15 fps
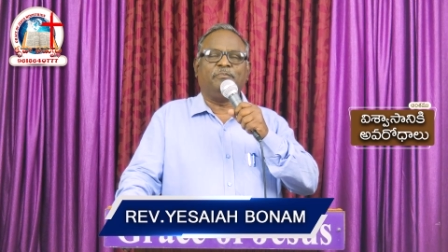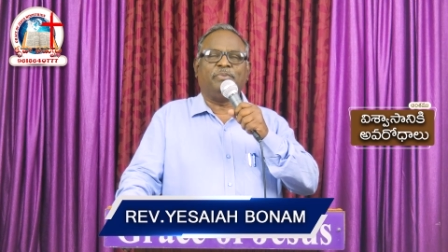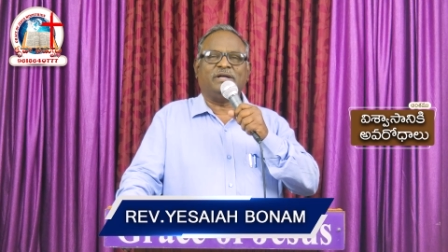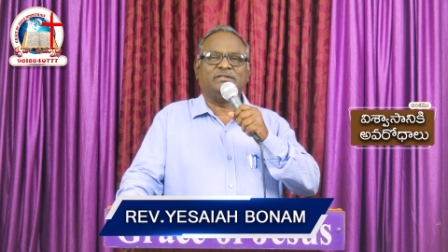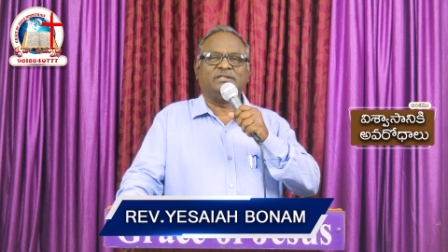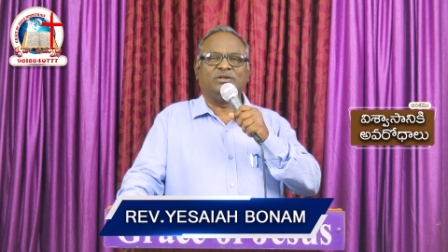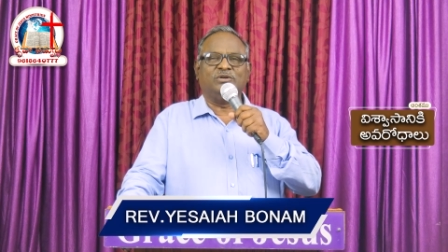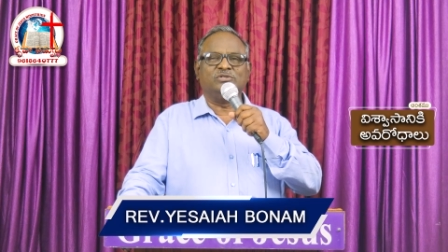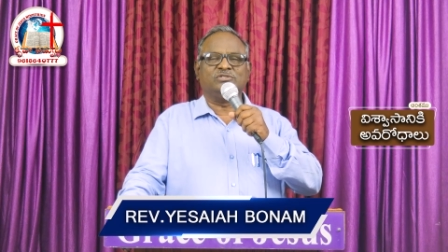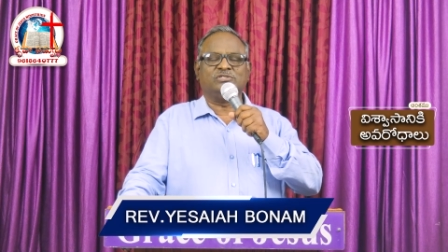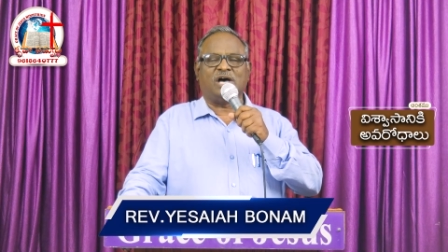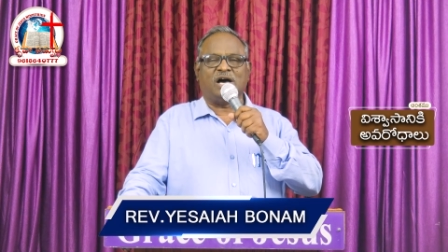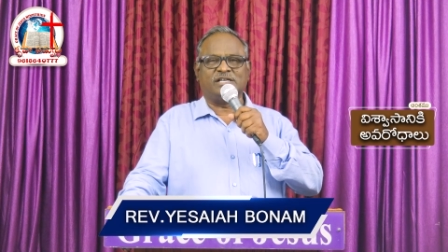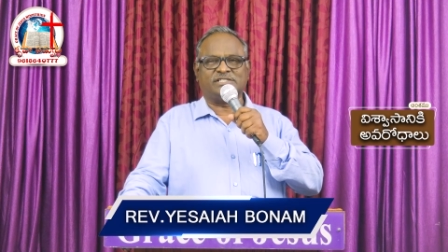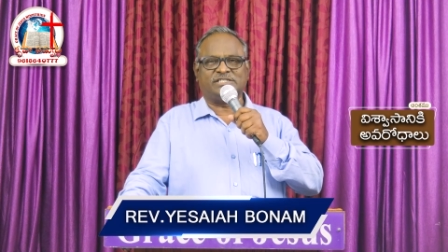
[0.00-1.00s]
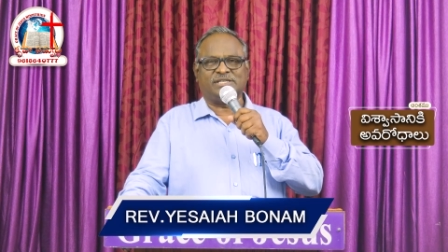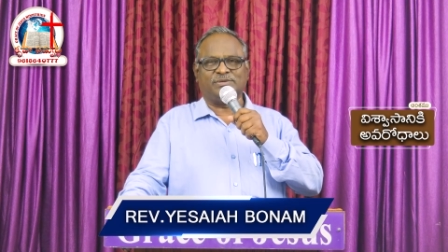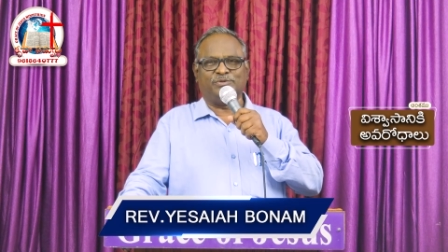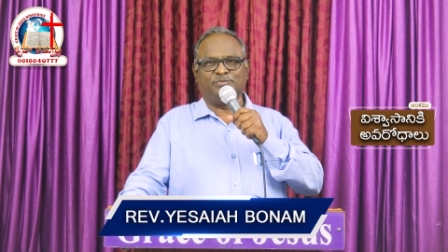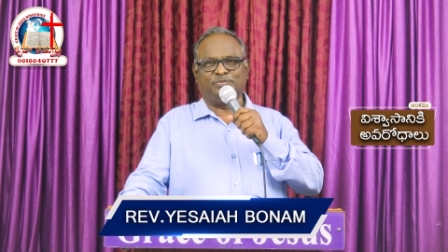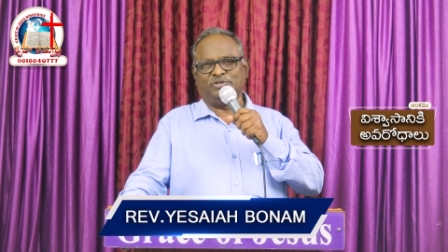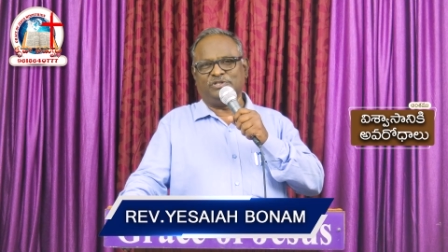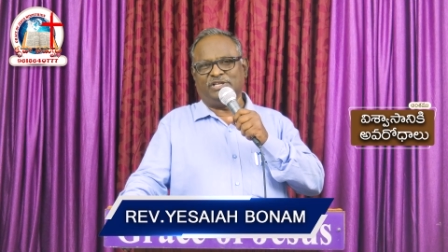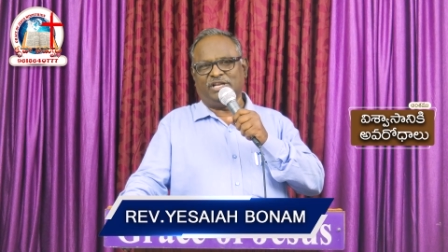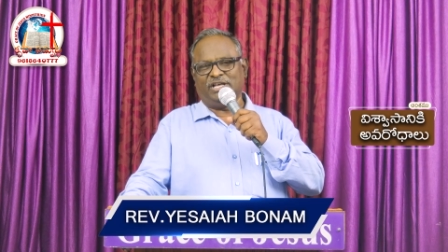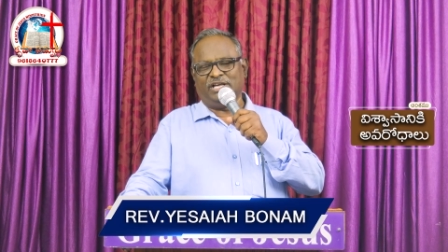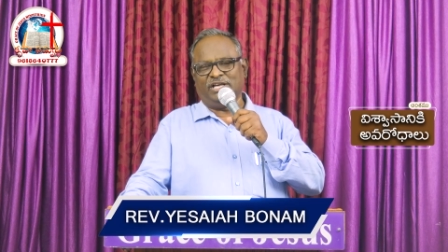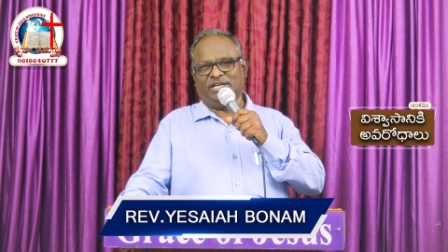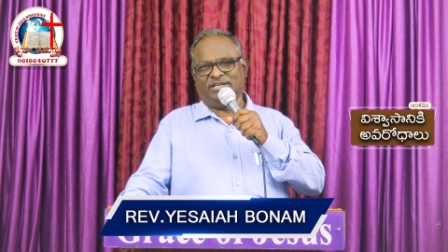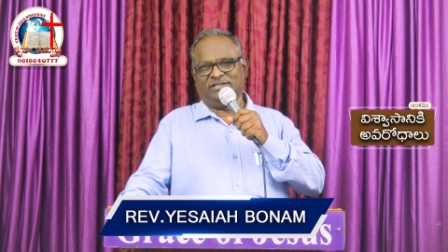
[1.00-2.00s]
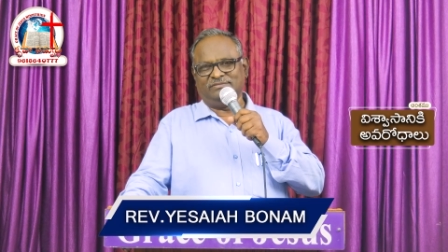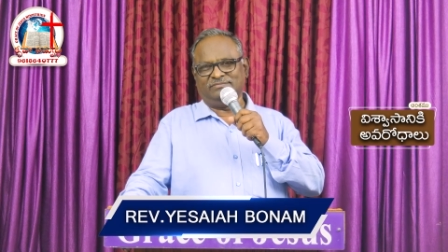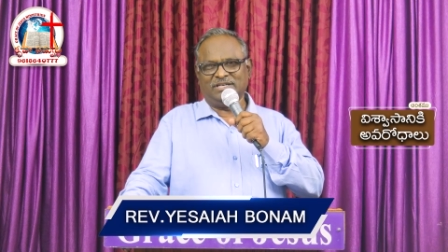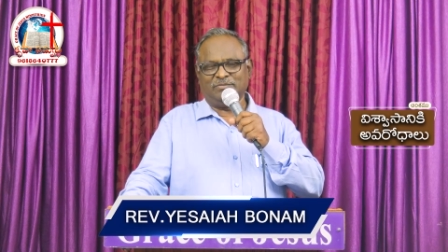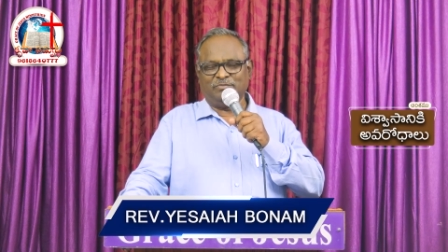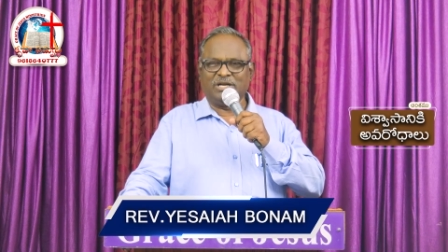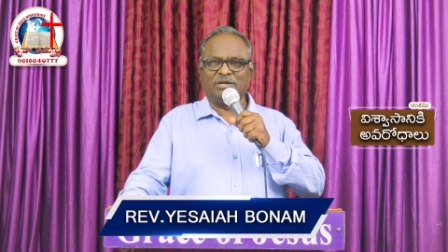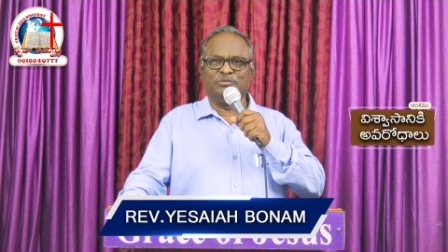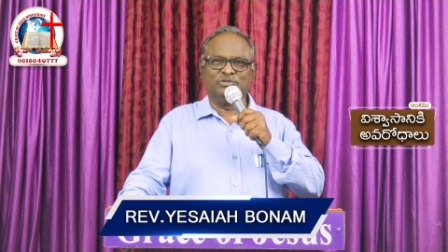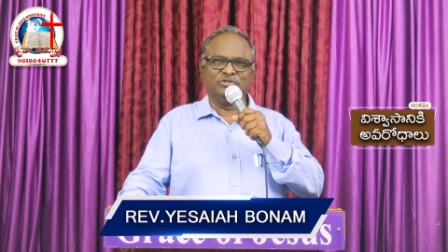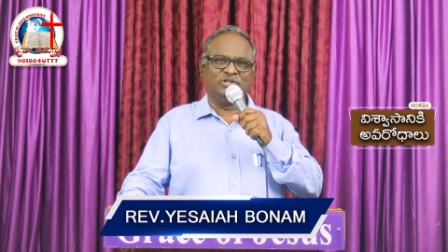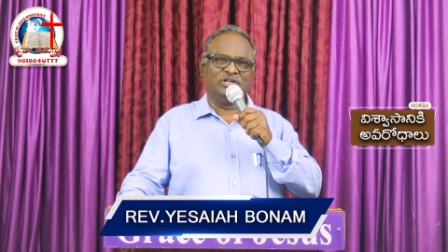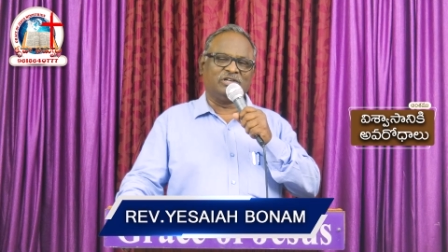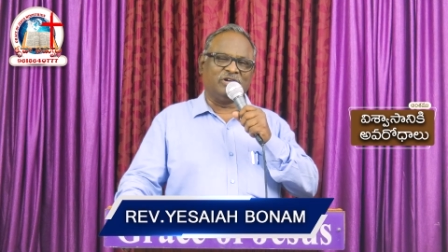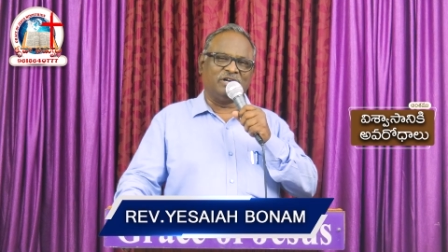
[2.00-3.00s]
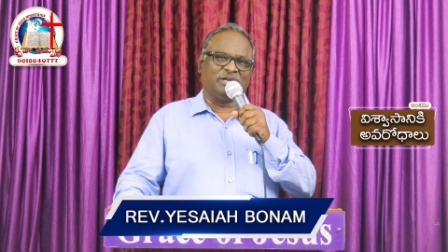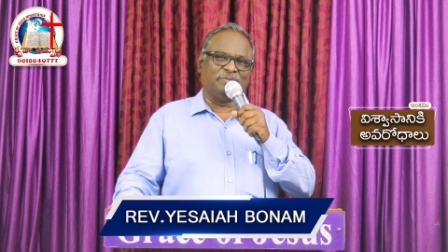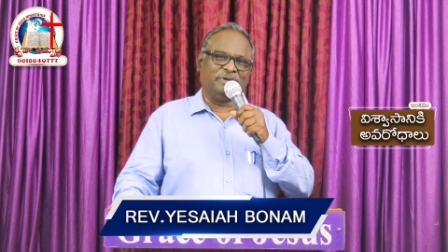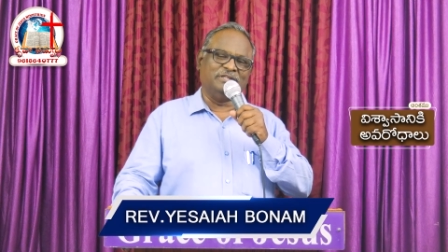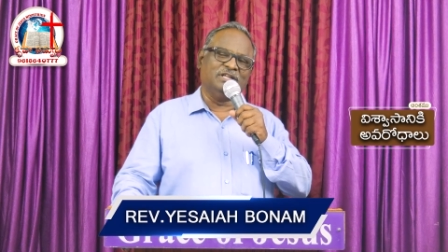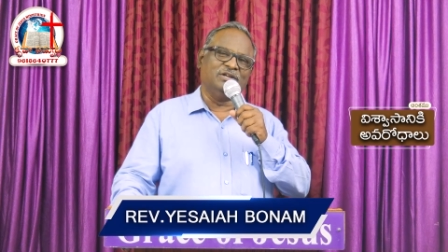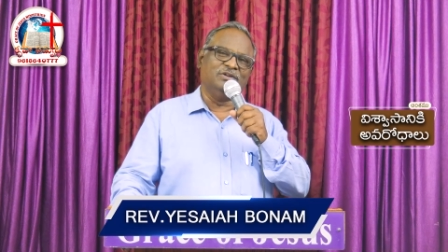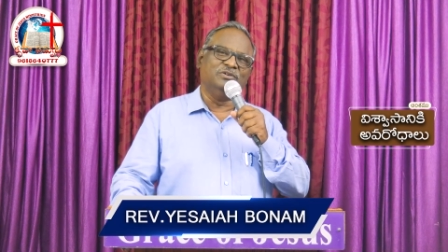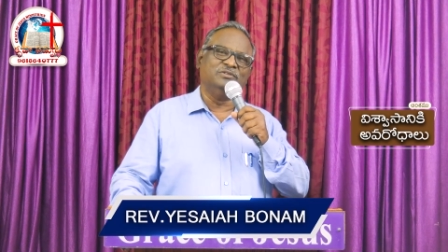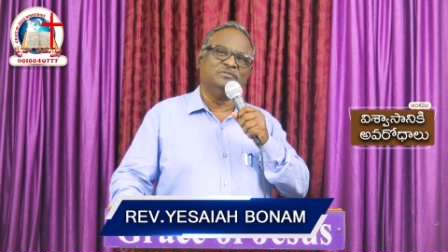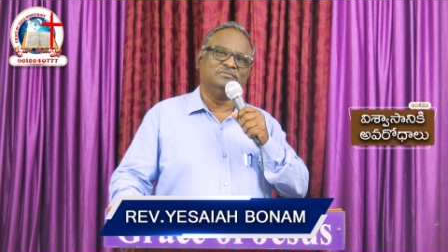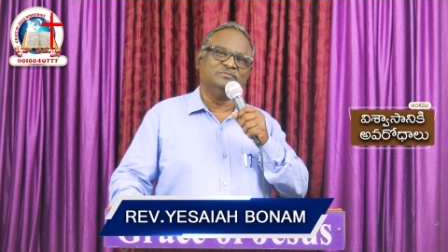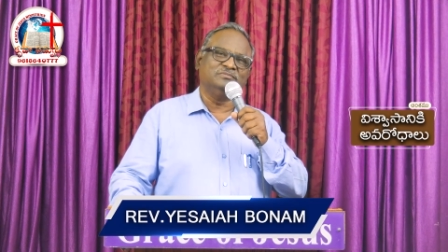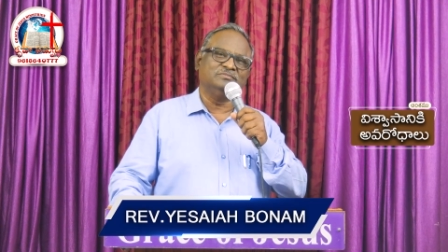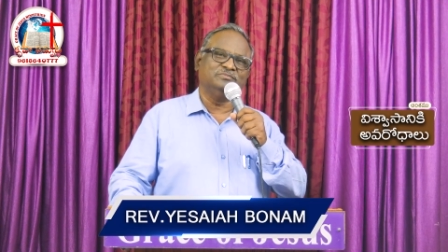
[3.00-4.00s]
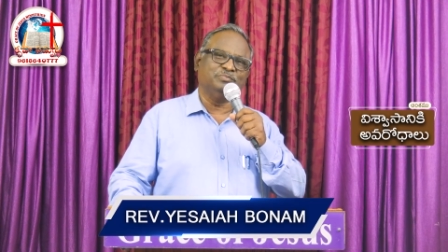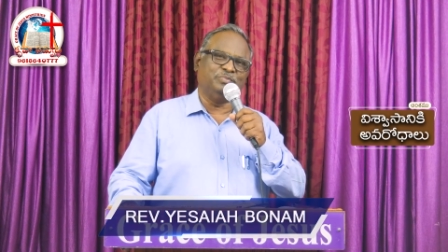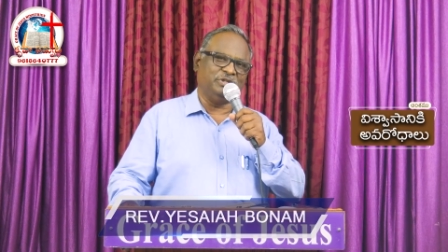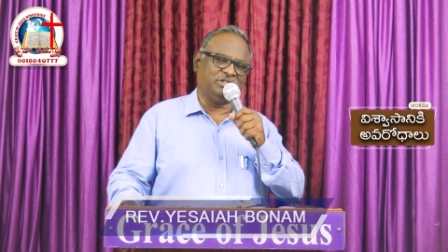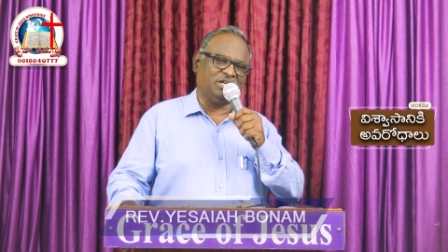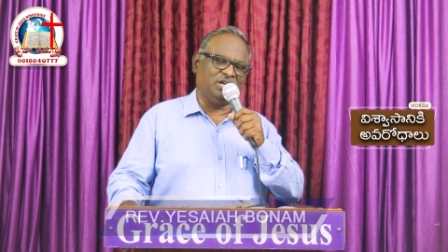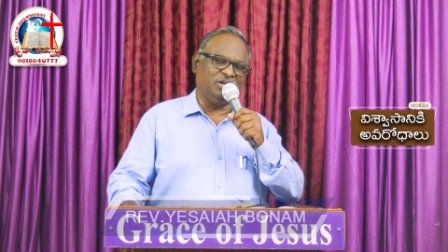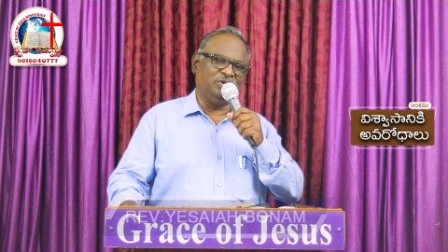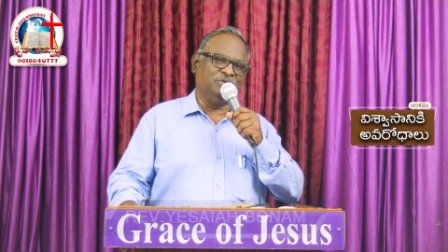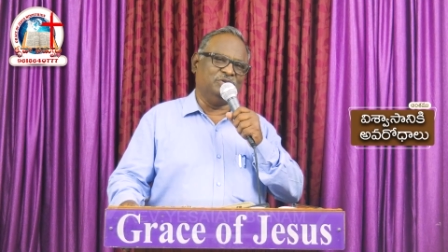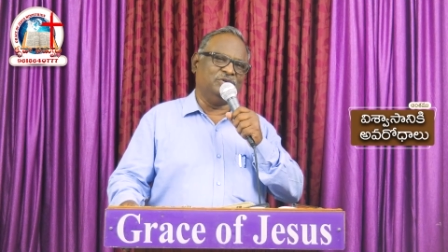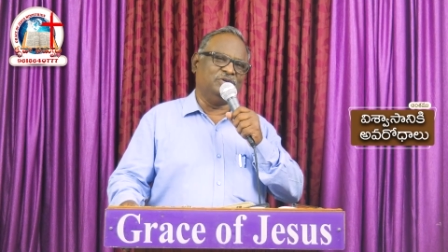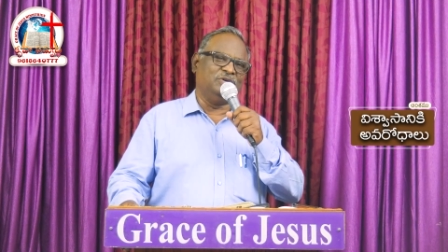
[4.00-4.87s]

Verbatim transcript: పెద్దలు సాక్ష్యము పొందిరి మన ముందున్నటువంటి పెద్దలు పితరులు